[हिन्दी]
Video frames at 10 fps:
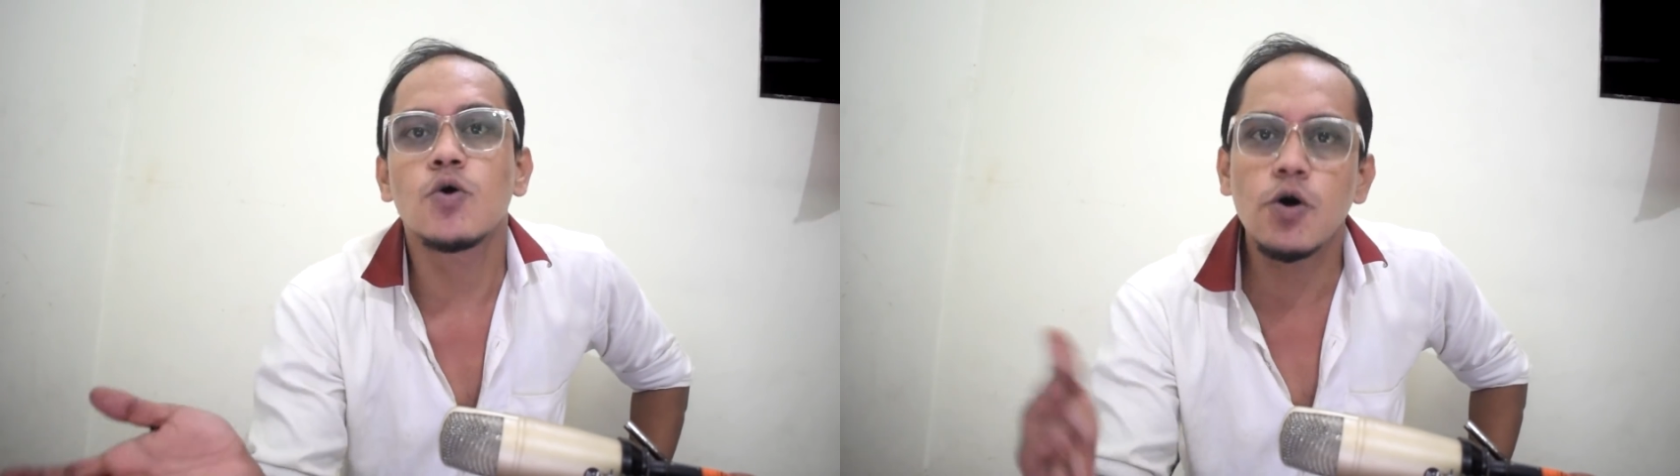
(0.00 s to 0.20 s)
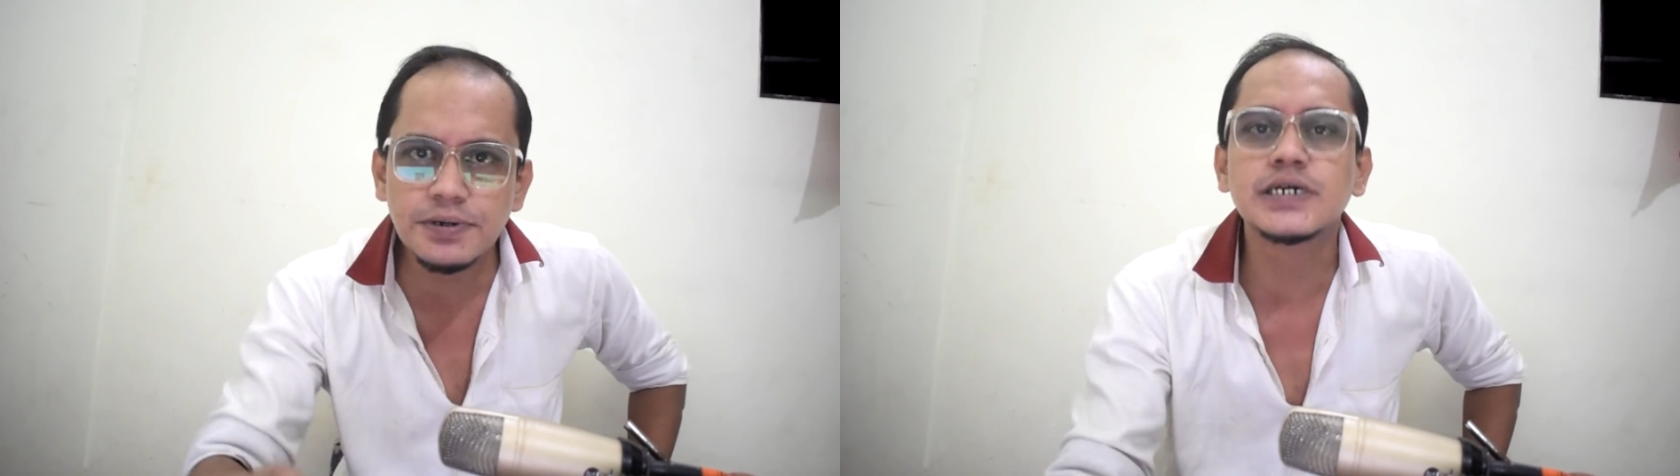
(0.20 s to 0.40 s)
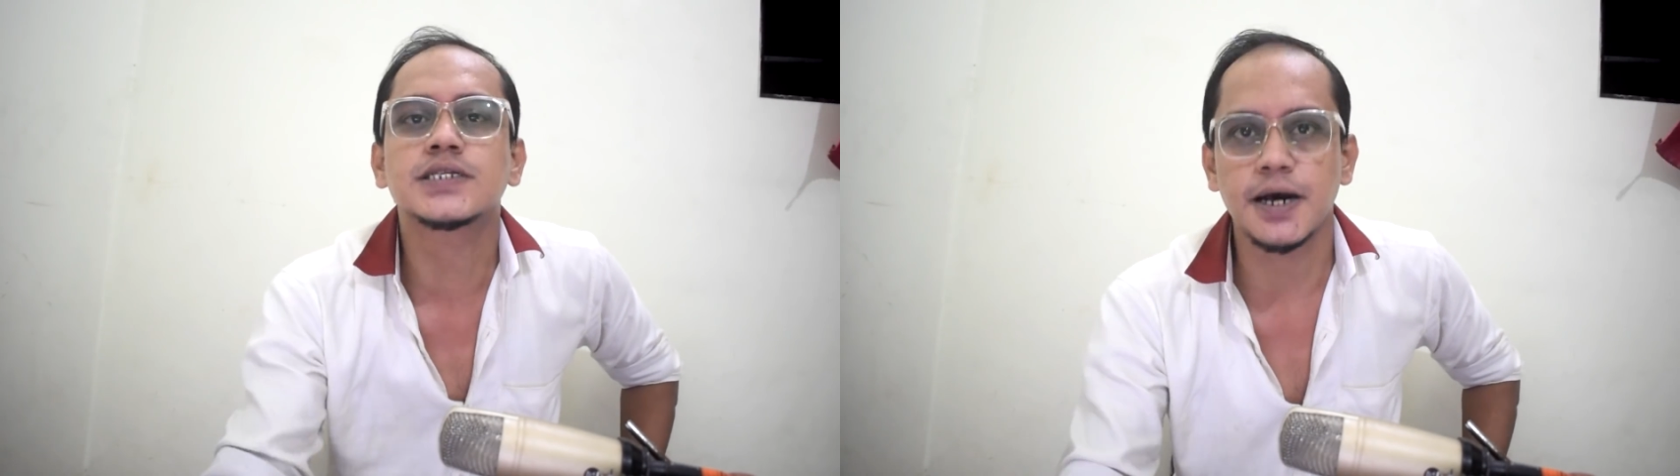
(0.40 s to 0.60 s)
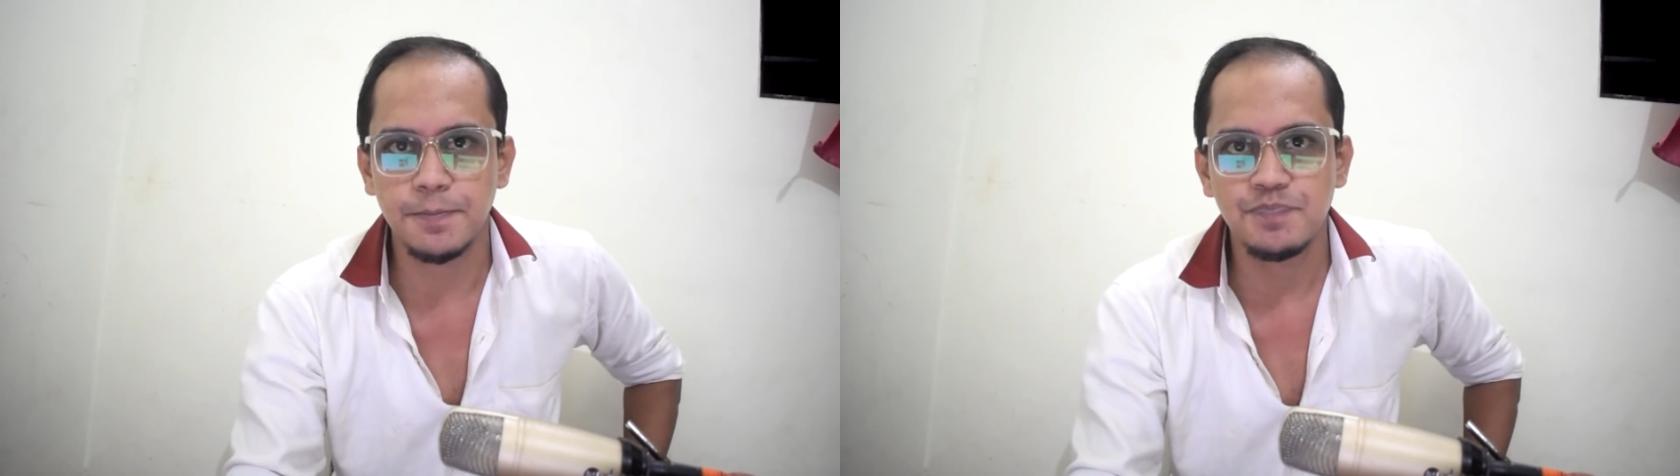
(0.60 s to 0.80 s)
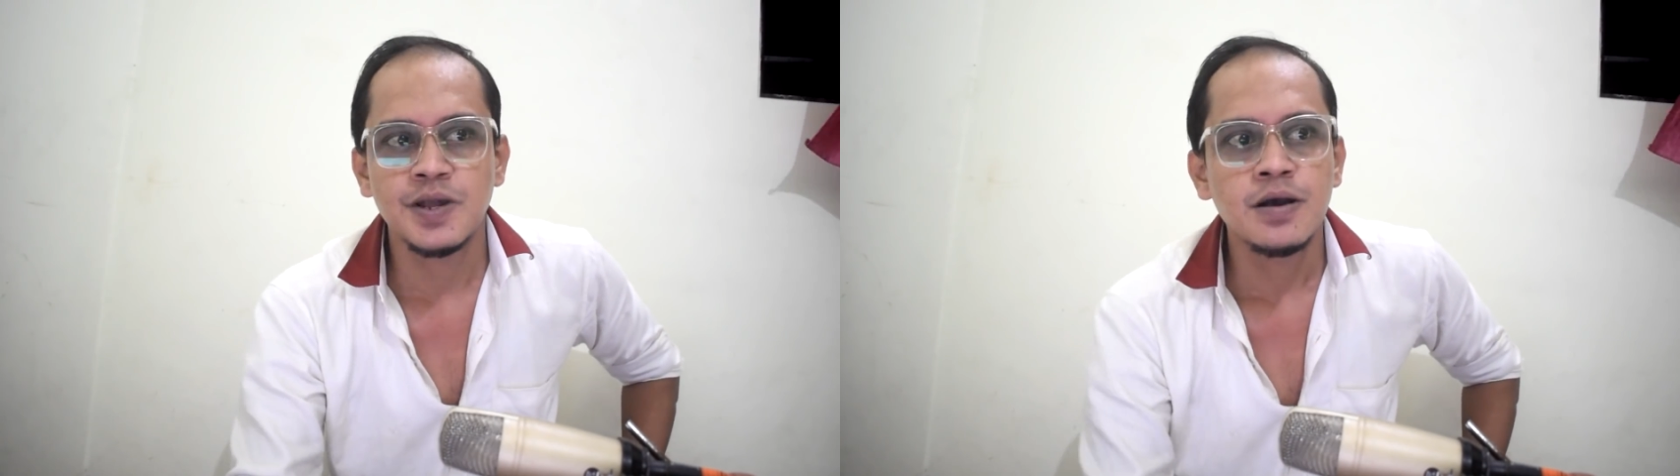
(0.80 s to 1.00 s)
हो भी सकता
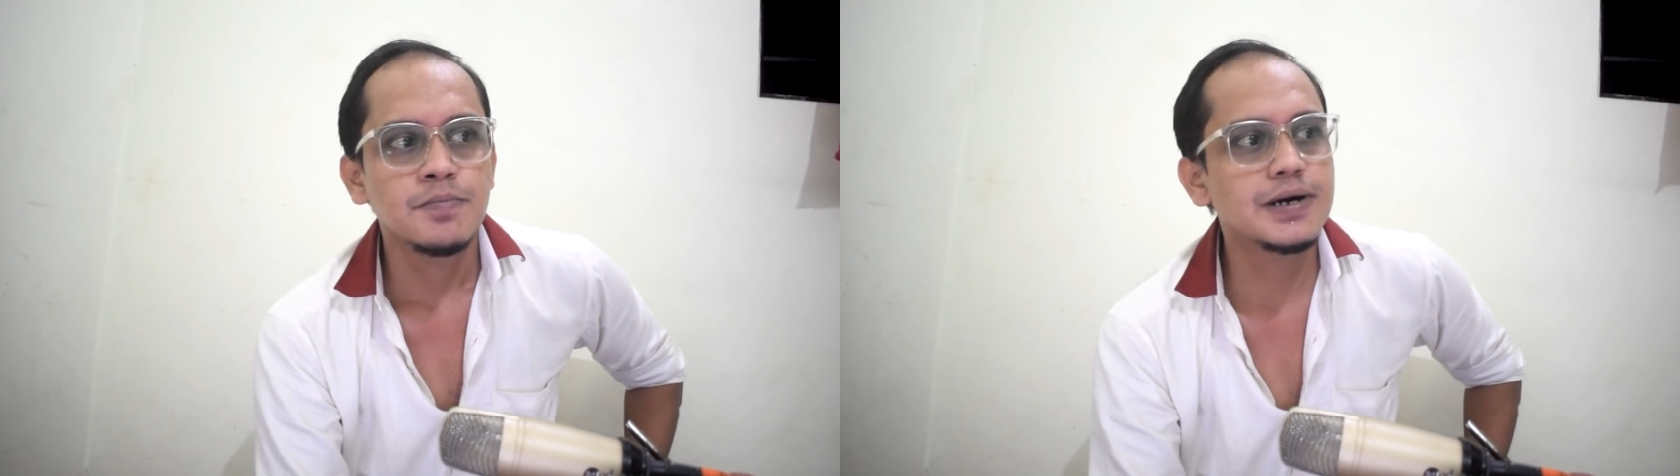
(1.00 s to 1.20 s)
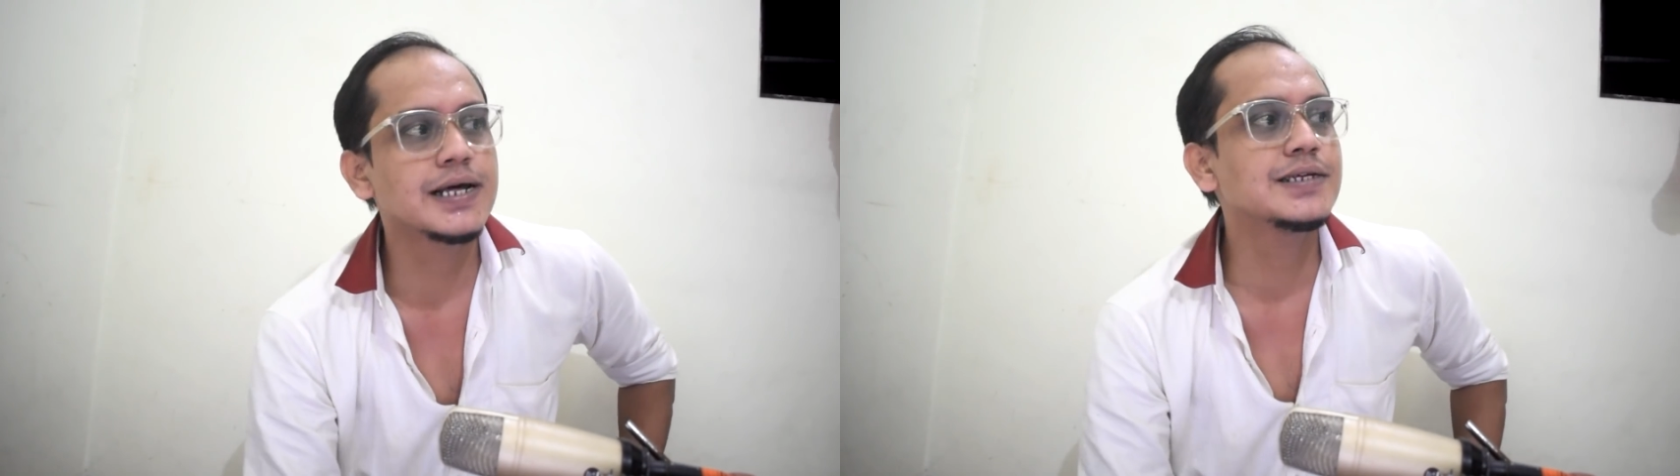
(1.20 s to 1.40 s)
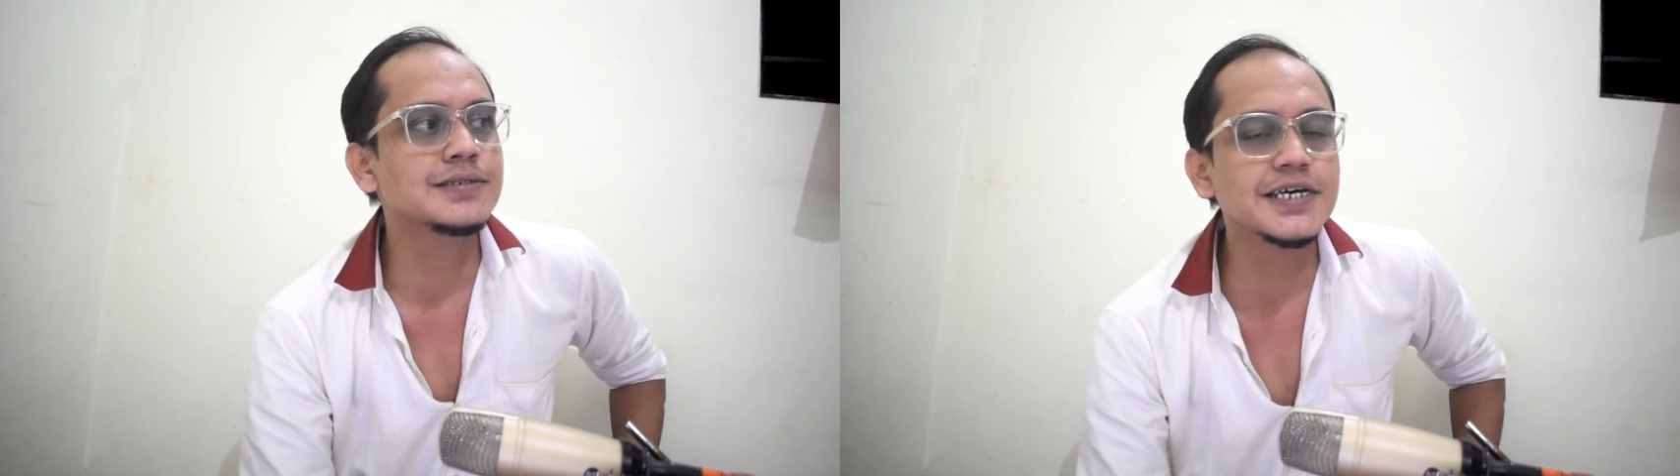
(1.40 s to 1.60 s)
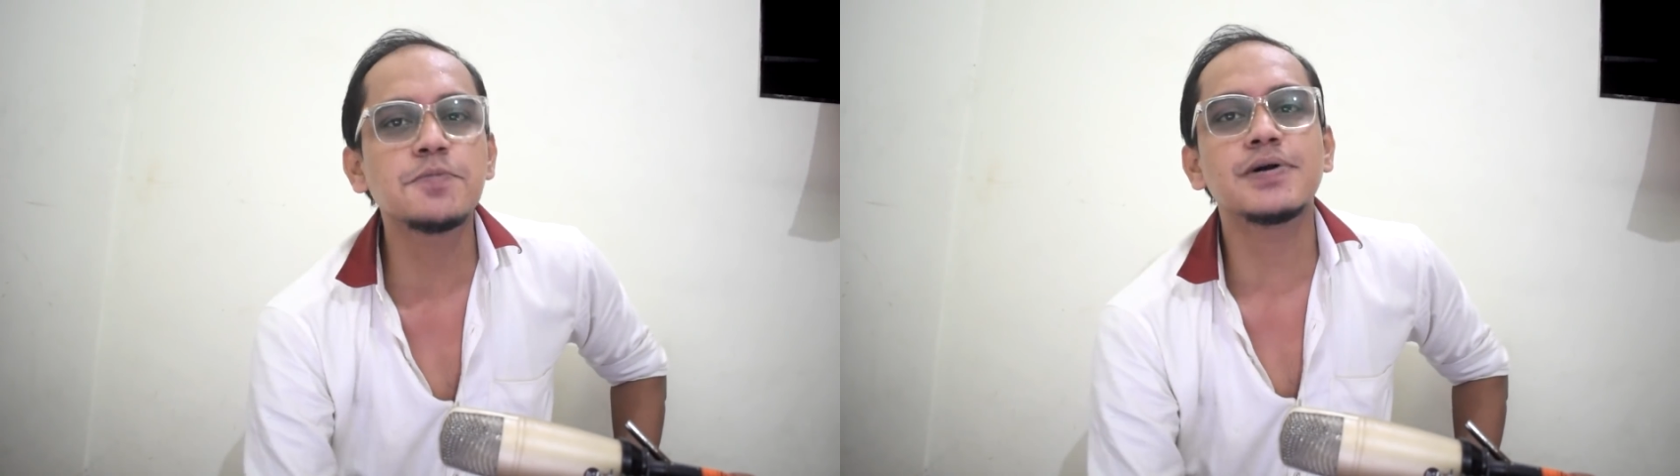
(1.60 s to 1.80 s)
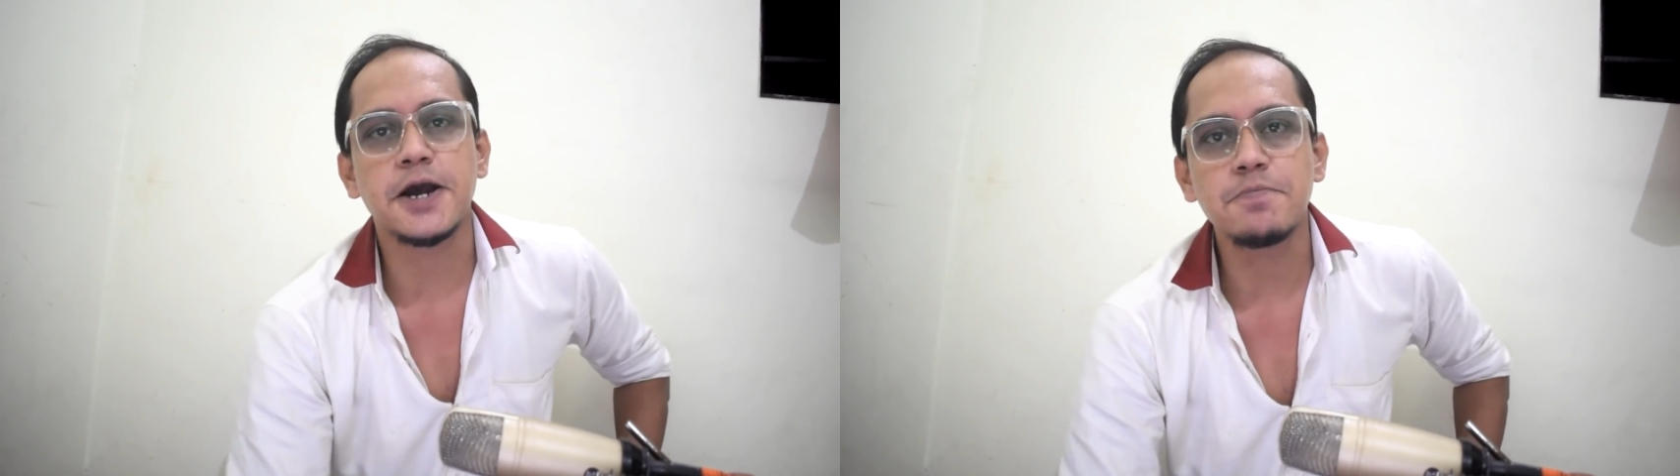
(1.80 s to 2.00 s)
है बट एट द
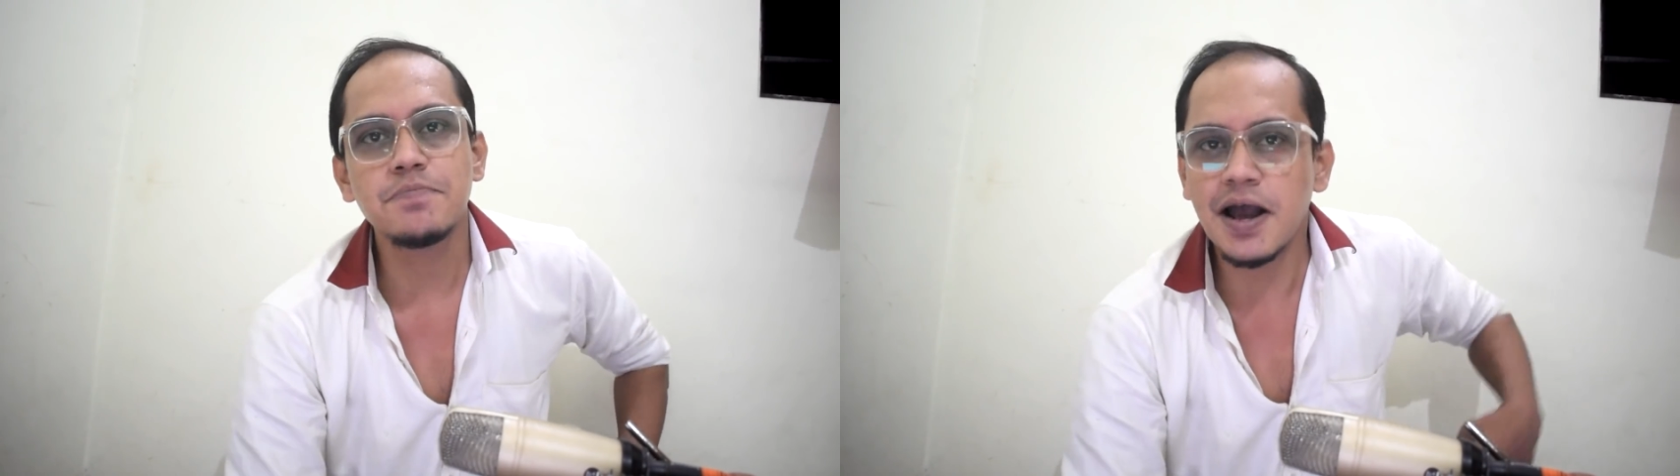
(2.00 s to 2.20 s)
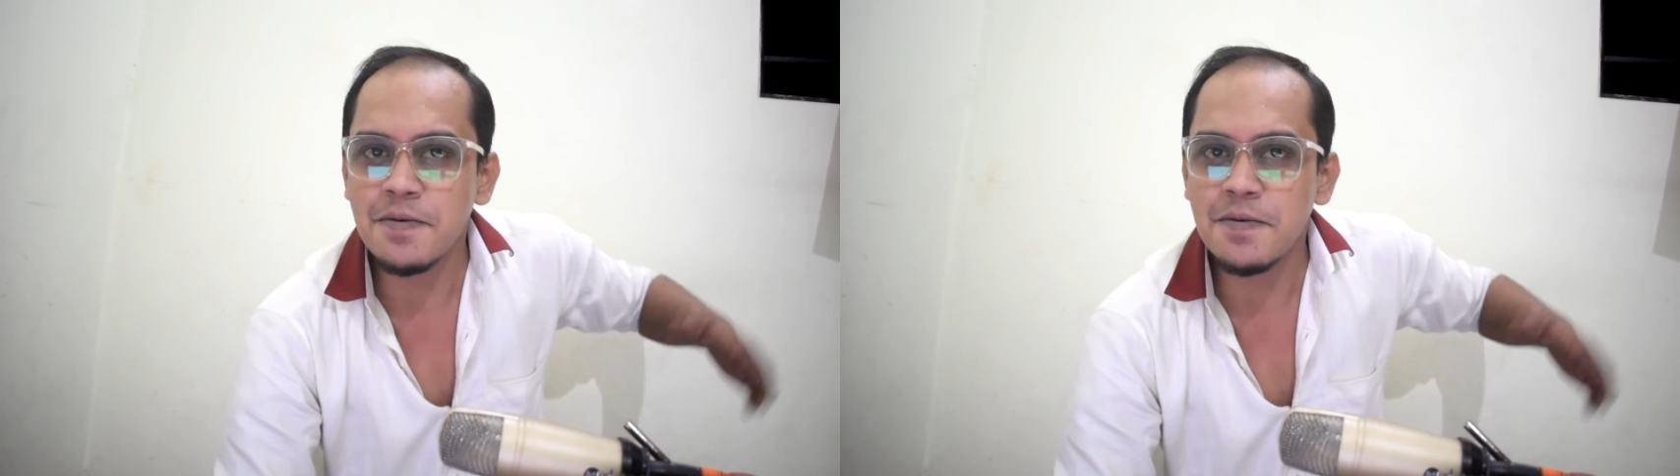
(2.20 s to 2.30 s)
सेम टाइम